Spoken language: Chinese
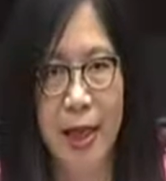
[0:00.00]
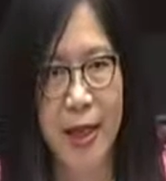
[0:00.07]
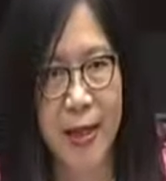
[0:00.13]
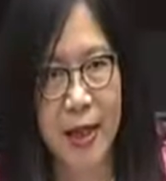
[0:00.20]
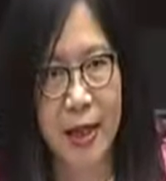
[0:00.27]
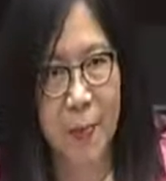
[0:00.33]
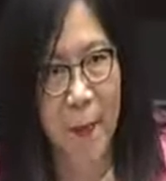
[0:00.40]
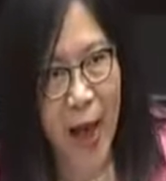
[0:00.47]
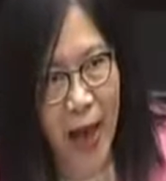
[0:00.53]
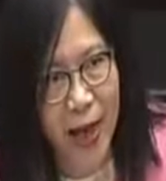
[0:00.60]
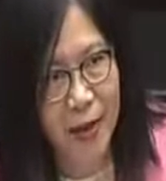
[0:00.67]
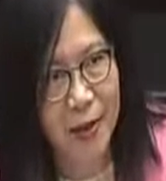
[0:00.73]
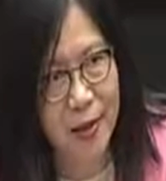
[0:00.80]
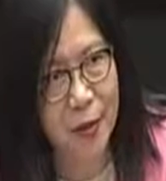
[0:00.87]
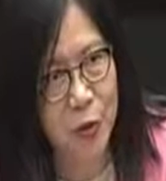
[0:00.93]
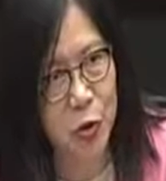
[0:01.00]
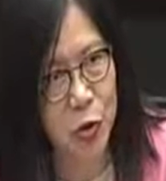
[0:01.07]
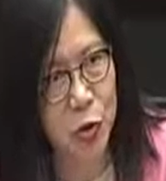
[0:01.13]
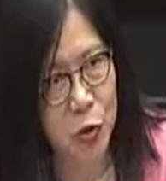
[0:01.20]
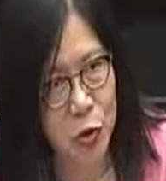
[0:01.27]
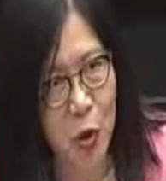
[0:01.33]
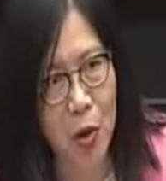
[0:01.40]
在这里骂得这
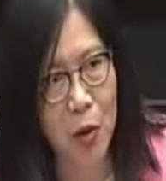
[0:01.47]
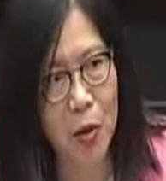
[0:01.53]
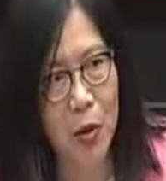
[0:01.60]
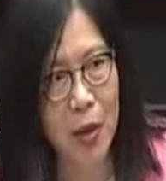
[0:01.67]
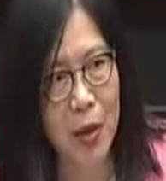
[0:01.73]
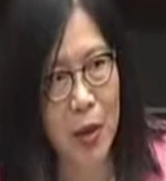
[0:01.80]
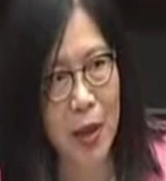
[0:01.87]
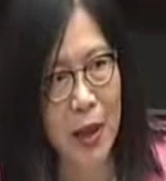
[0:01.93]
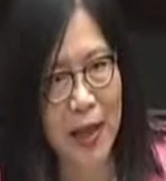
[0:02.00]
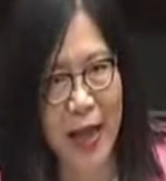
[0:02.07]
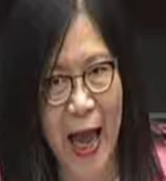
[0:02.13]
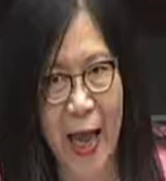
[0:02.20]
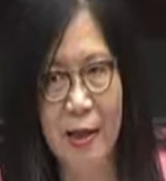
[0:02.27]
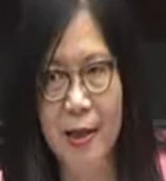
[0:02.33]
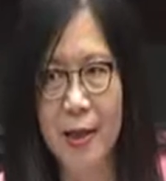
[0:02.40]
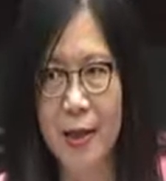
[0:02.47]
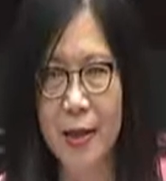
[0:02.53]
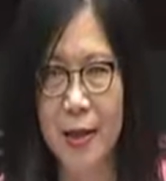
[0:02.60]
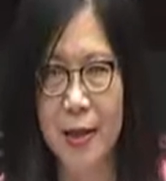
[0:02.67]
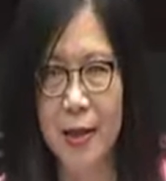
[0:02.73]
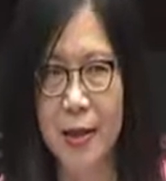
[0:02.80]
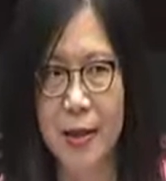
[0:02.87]
么凶，良
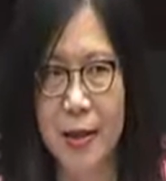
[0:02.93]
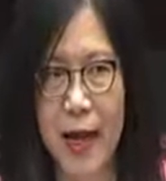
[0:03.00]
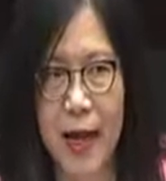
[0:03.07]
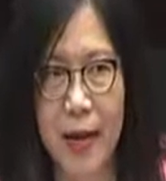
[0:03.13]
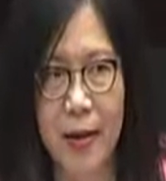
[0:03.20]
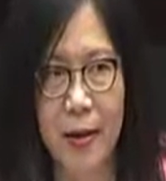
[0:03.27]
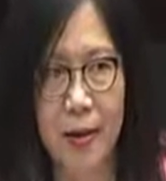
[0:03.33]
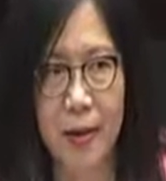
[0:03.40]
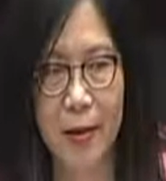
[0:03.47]
心何在？